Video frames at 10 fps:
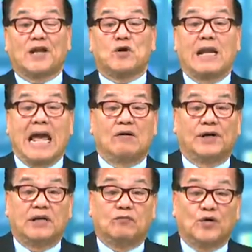nói láo là
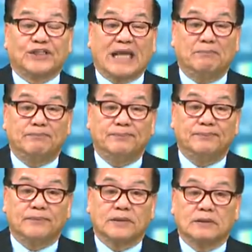đi vô đi tắm
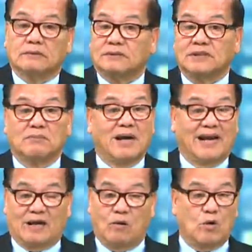nhưng mà
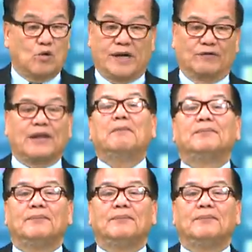lại không có quần áo tắm